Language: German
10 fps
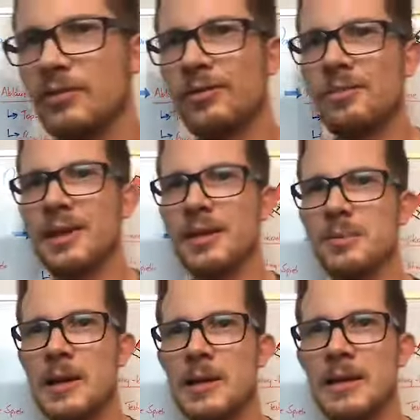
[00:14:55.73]
sind für mich
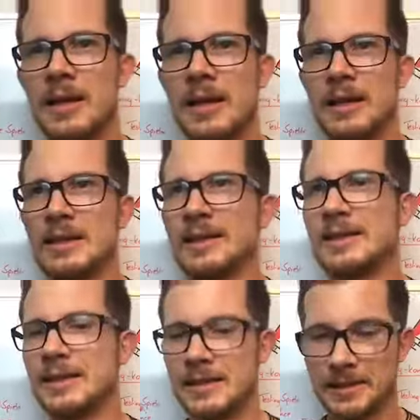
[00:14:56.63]
einmal
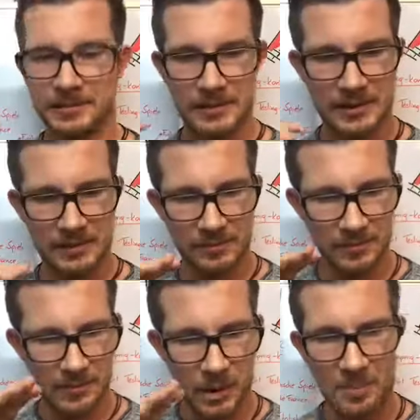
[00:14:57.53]
diese,
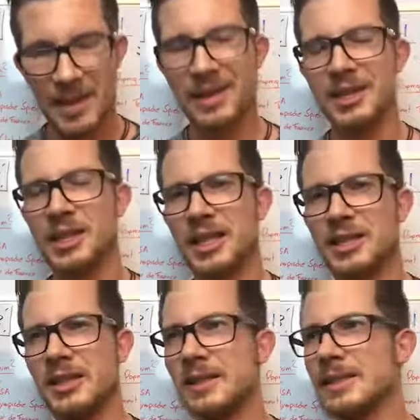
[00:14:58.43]
laut meiner
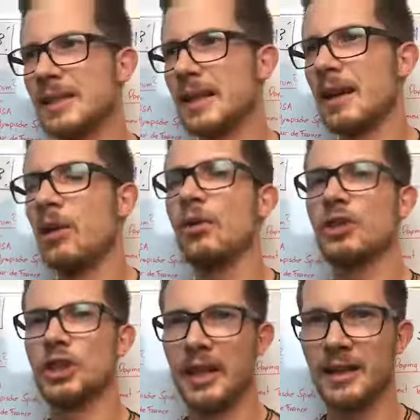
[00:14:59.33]
Recherche, diese
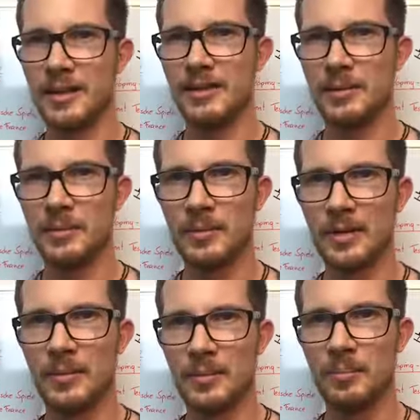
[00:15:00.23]
herausstechendsten
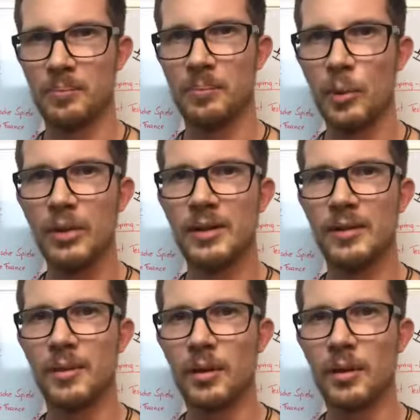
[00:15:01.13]
Punkte,